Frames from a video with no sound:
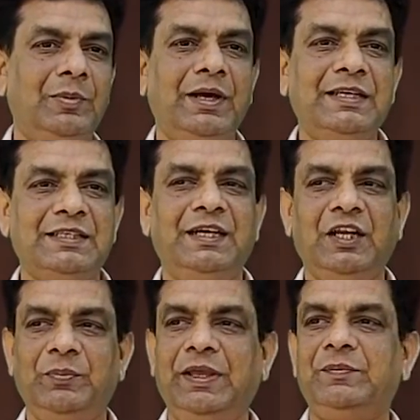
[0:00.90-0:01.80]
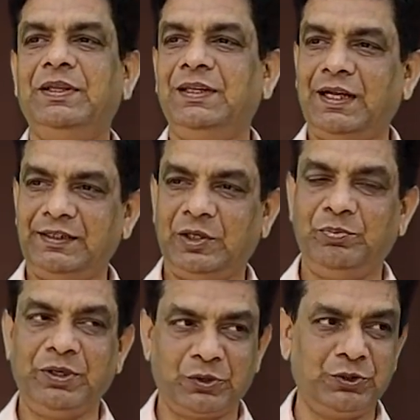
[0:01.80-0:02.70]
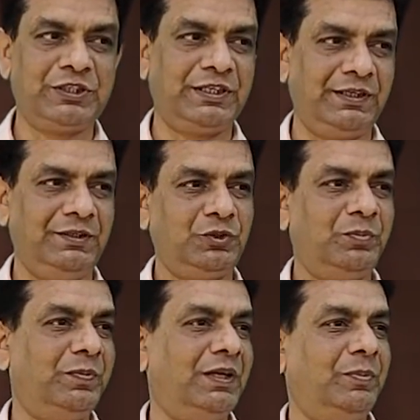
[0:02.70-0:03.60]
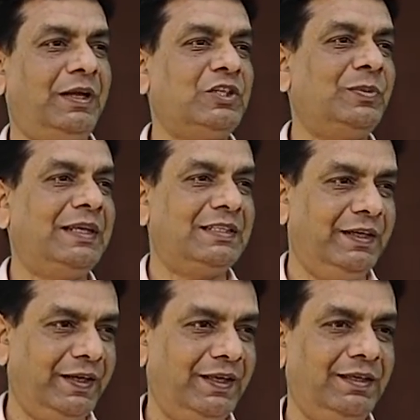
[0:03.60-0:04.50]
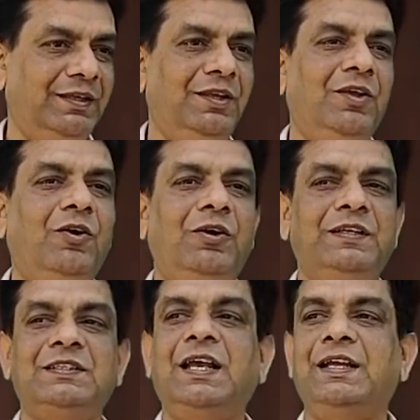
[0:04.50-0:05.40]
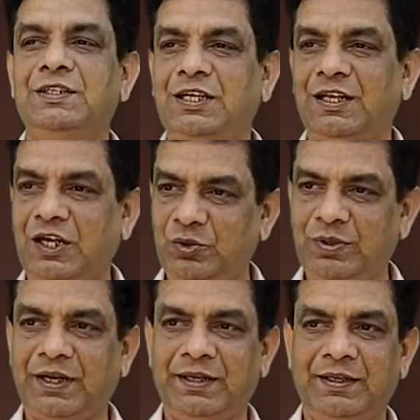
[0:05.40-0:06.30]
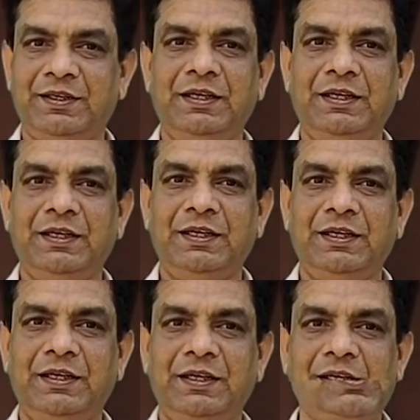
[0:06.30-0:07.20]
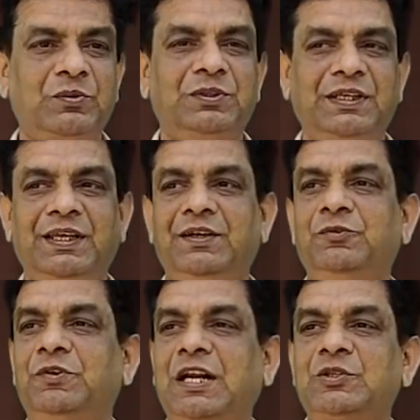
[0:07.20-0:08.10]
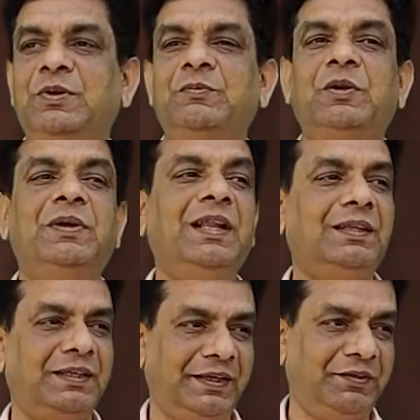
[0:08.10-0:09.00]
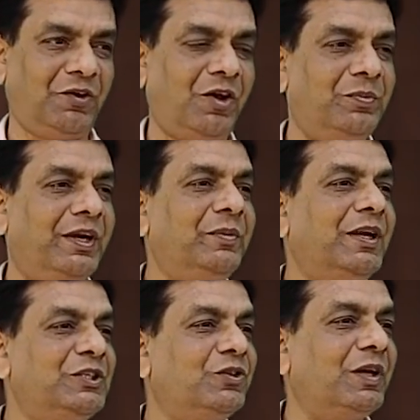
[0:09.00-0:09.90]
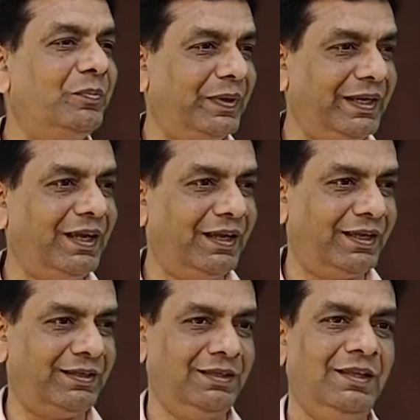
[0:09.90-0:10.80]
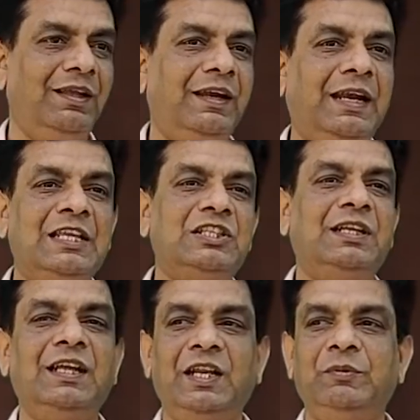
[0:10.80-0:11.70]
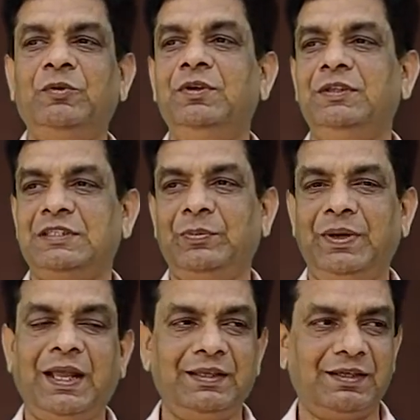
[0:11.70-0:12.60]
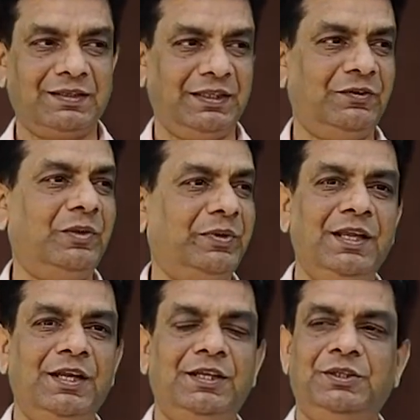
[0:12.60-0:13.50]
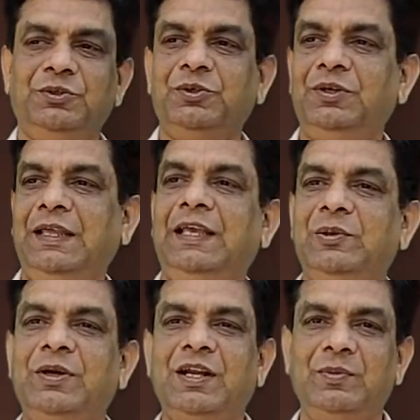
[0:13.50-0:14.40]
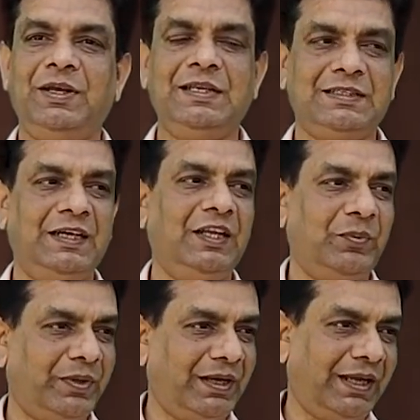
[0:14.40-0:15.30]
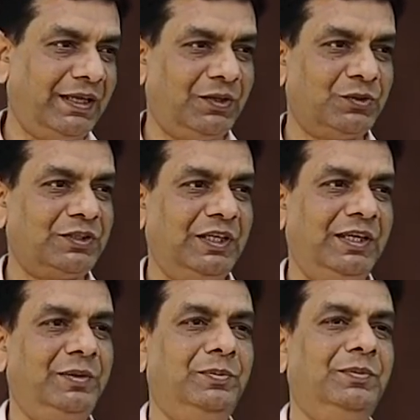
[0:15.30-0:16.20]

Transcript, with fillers: हमारे सेंटर पे एक बंदा आया था भरूच से जो पास में एक सिटी है और इसका एक अच्छा कारोबार है बिजली के ट्रांसफर होते हैं वो ट्रांसफार्मर बनाता है और बड़ी बड़ी जो कंपनियां हैं रिलायंस अदानी में वो सप्लाई करते हैं वहाँ पे तो एक बार हमारे सेंटर पर आया और उसने